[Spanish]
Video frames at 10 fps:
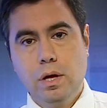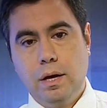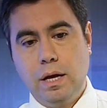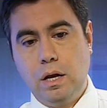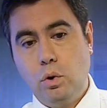
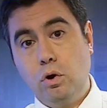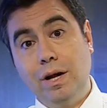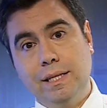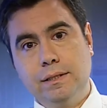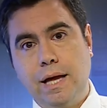luego al
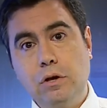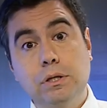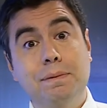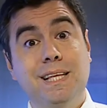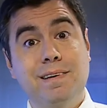tercer año se
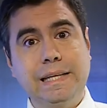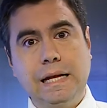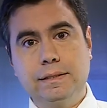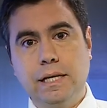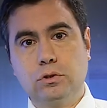empieza a debatir el
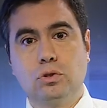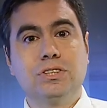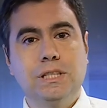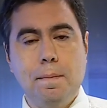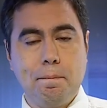sexto.
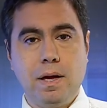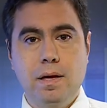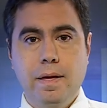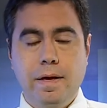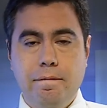Siempre
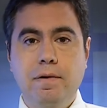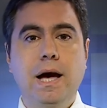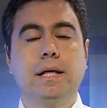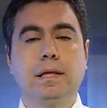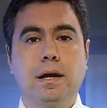va a
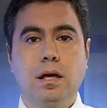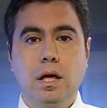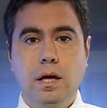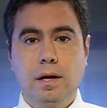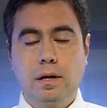estar
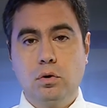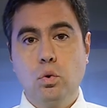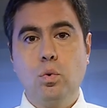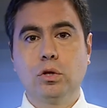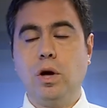con
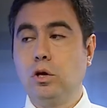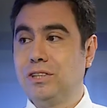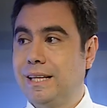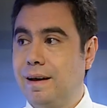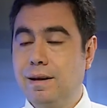cuatro
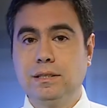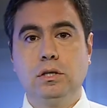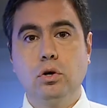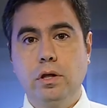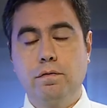
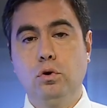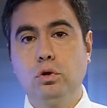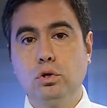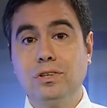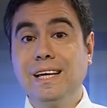establecidos de
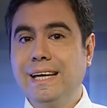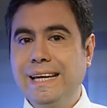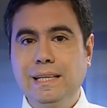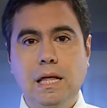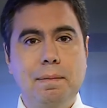fondos
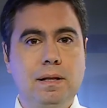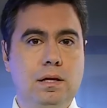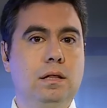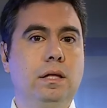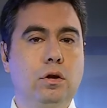
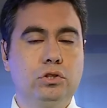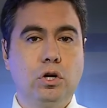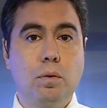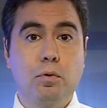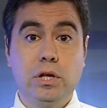independiente de los
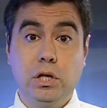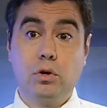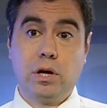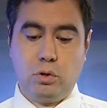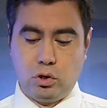ciclos políticos
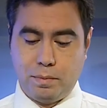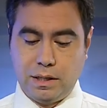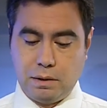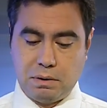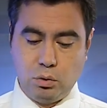que en nuestro país
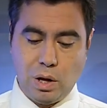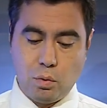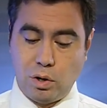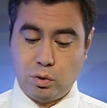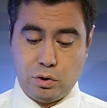también duran
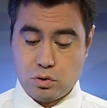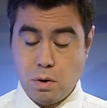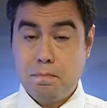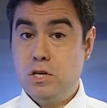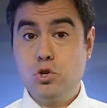cuatro años.
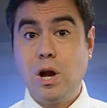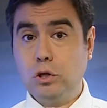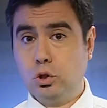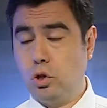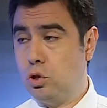Menciona
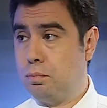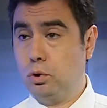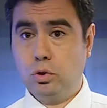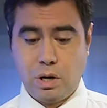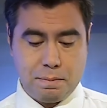los otros dos
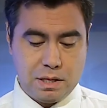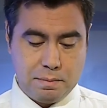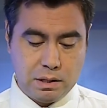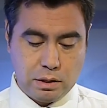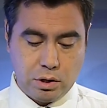puntos
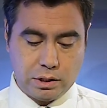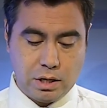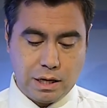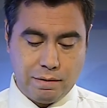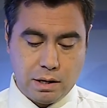rápidamente, lo que
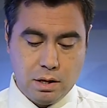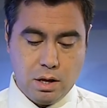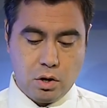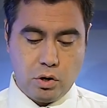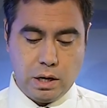tiene que ver
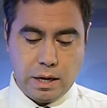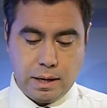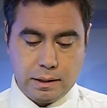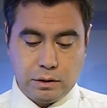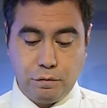con el
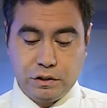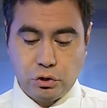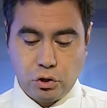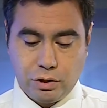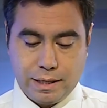eh, oficio
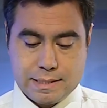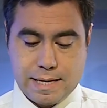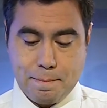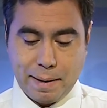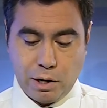que yo te
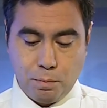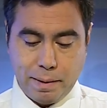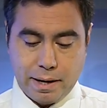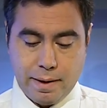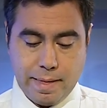decía para
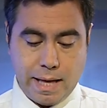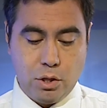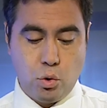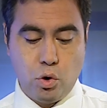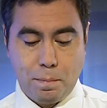nombrar a
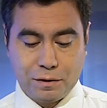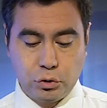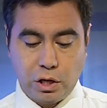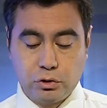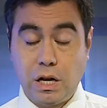dos nuevos
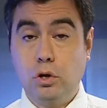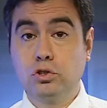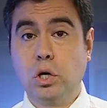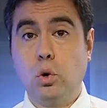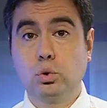personeros en el
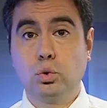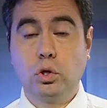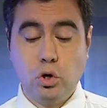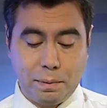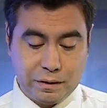Consejo
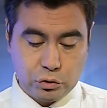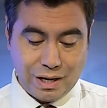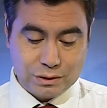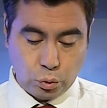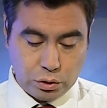Consultivo
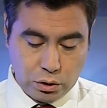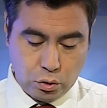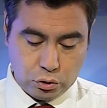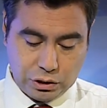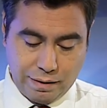Previsional. Si usted no
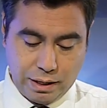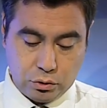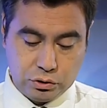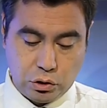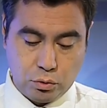lo sabe, el
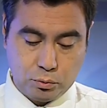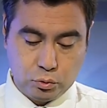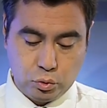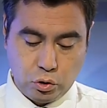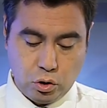Consejo
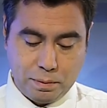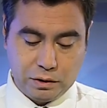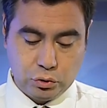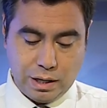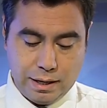Consultivo
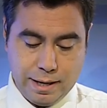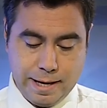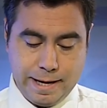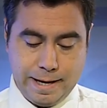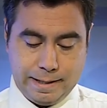Previsional
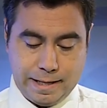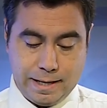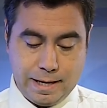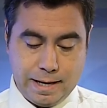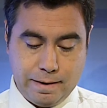eh,
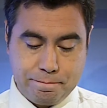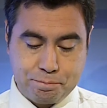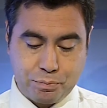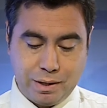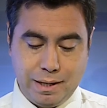
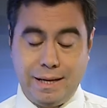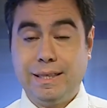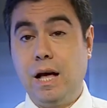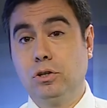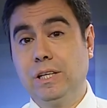tiene,
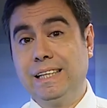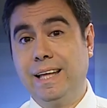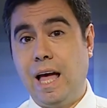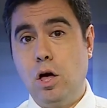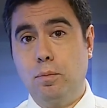está
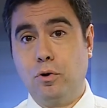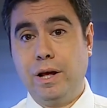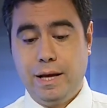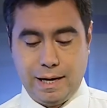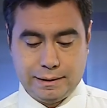integrado por
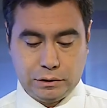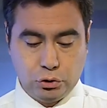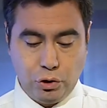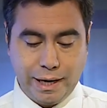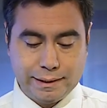eh,
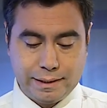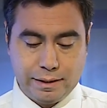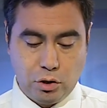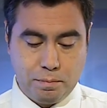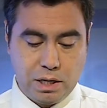asesores de
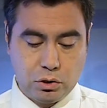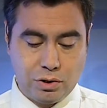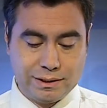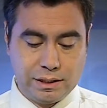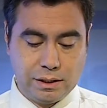los ministros
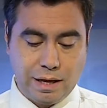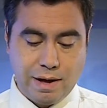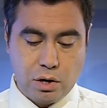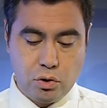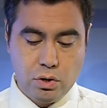de Hacienda y
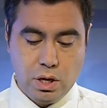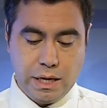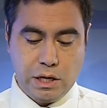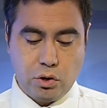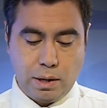Trabajo
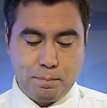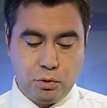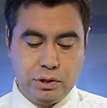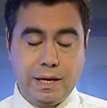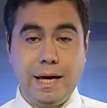y
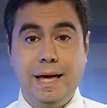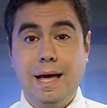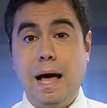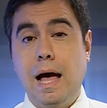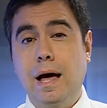corresponde
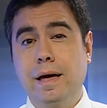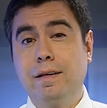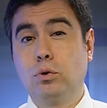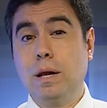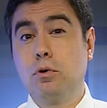a
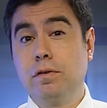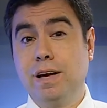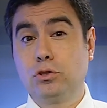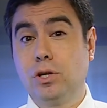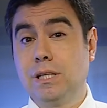eventuales
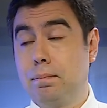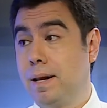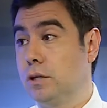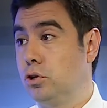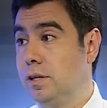modificaciones al
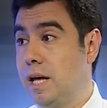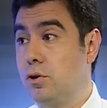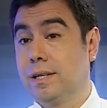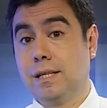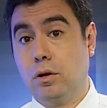pilar solidario,
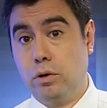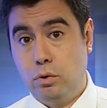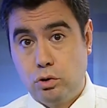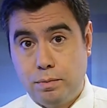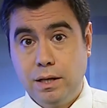que es algo que en
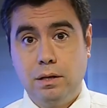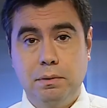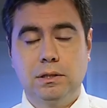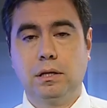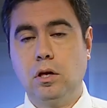nuestro país
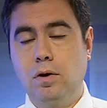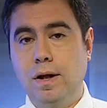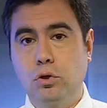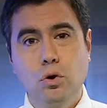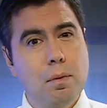también se ha estado
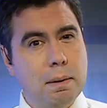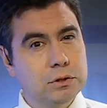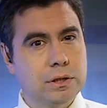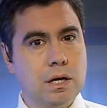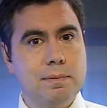hablando. Vamos
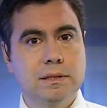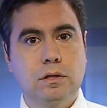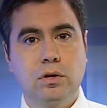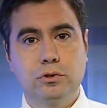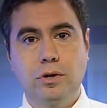a estar
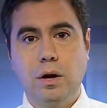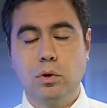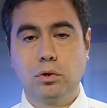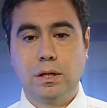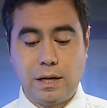repasando eso de las
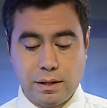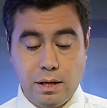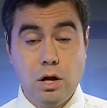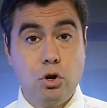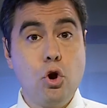cuatro de la tarde
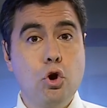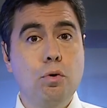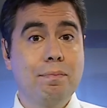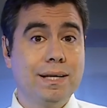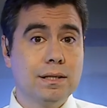los
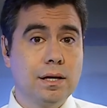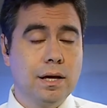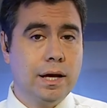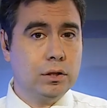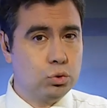nombres,
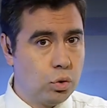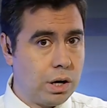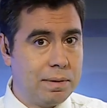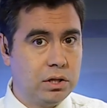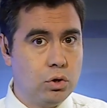sus
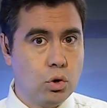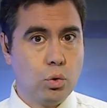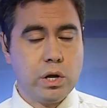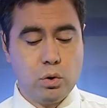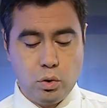respectivos
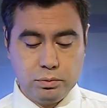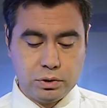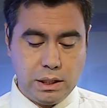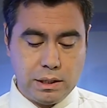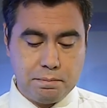currículos
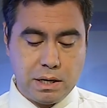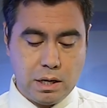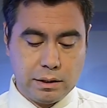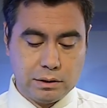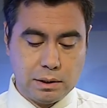y también en
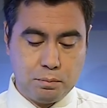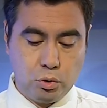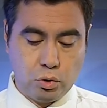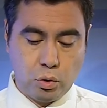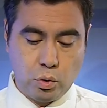el tercer
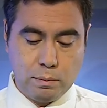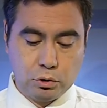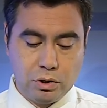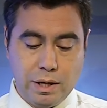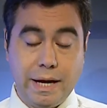punto
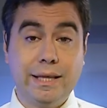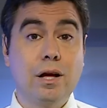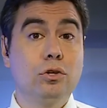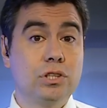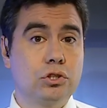incluimos estas
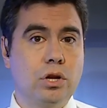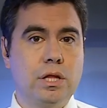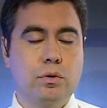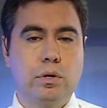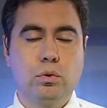concesiones de
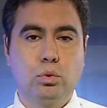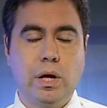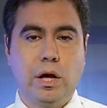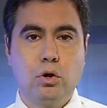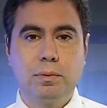agricultura
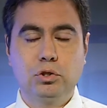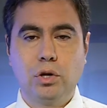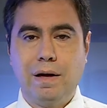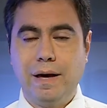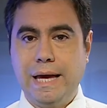que yo mencioné
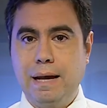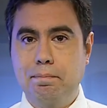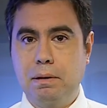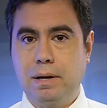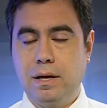mencionaba en
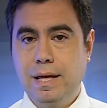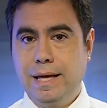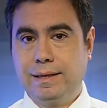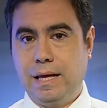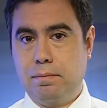primer
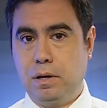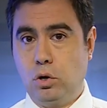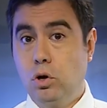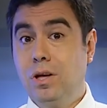término.